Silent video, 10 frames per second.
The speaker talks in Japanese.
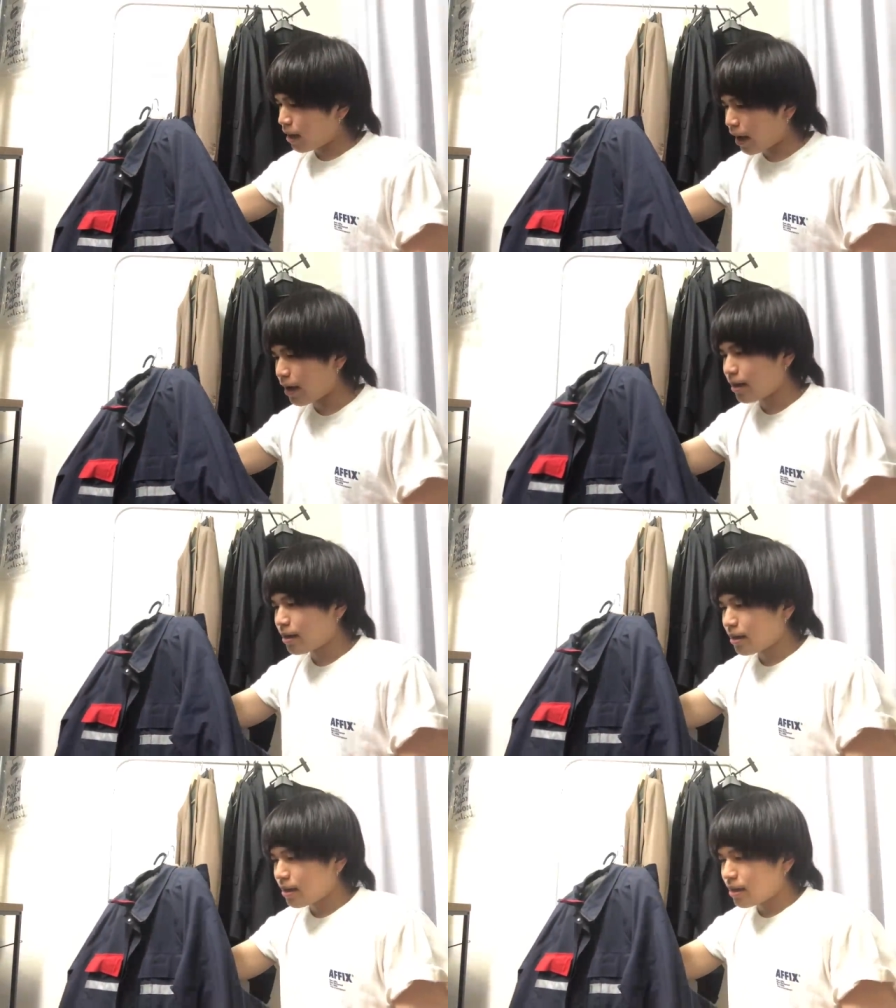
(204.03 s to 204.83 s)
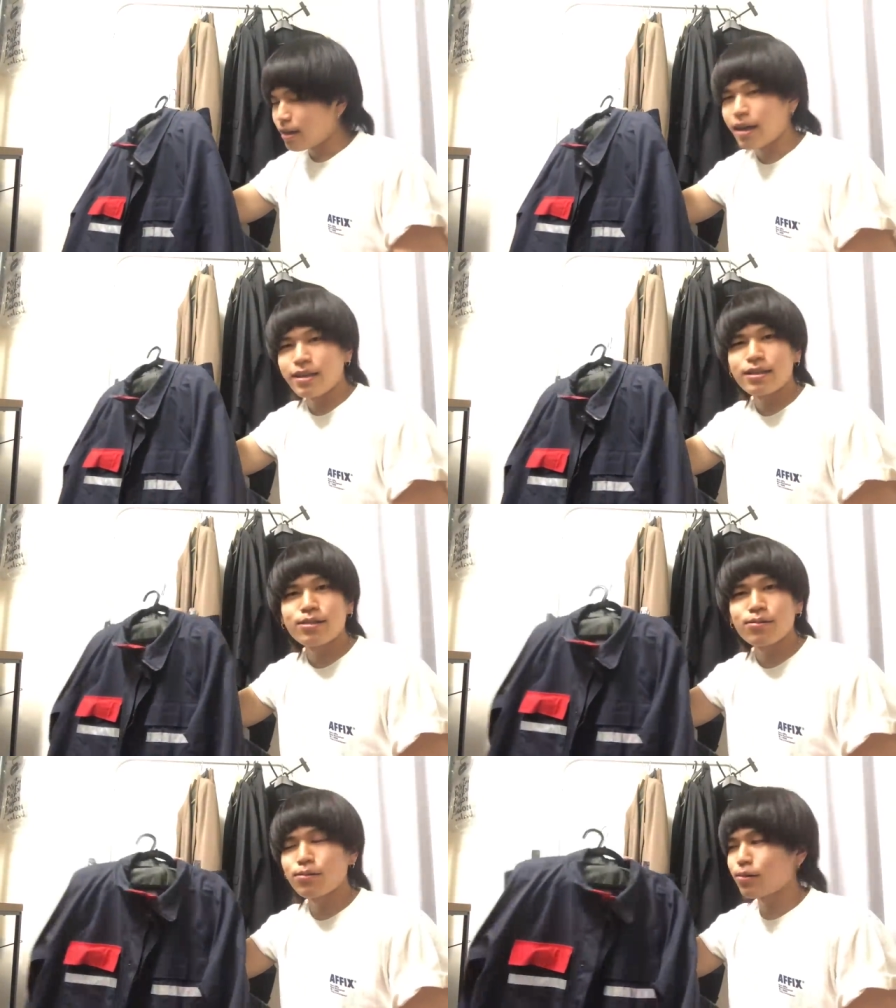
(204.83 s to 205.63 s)
はいで
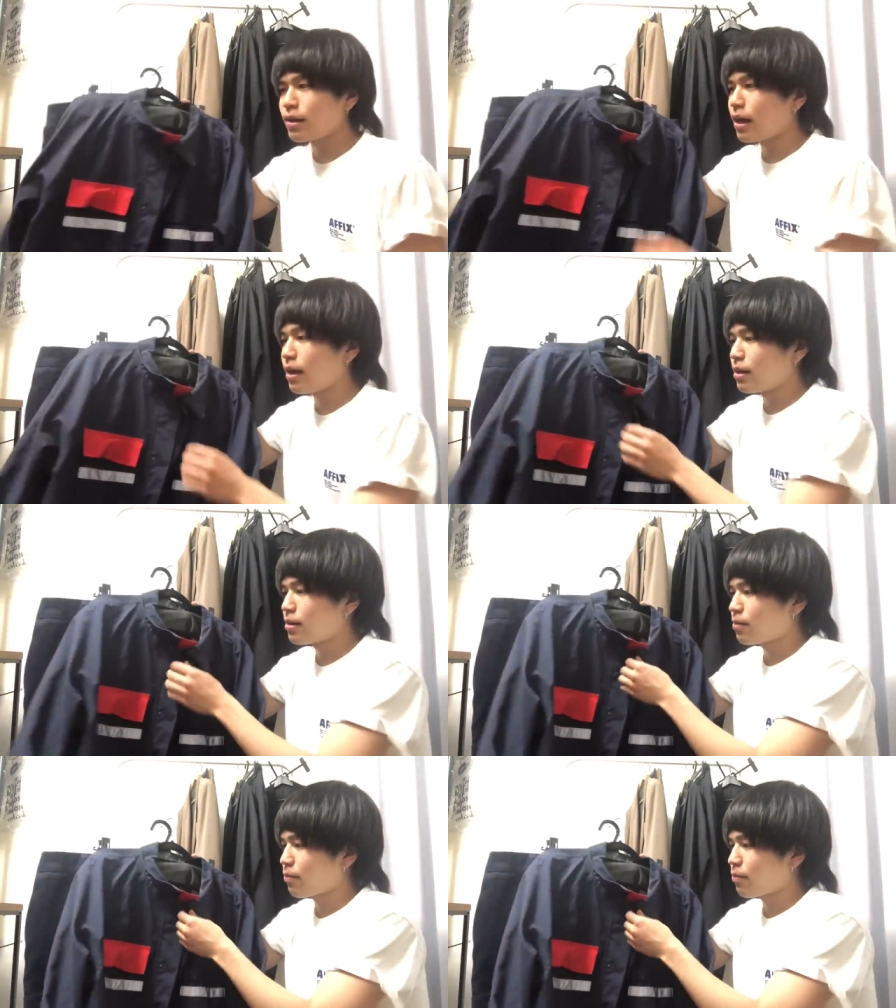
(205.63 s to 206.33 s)
一応これね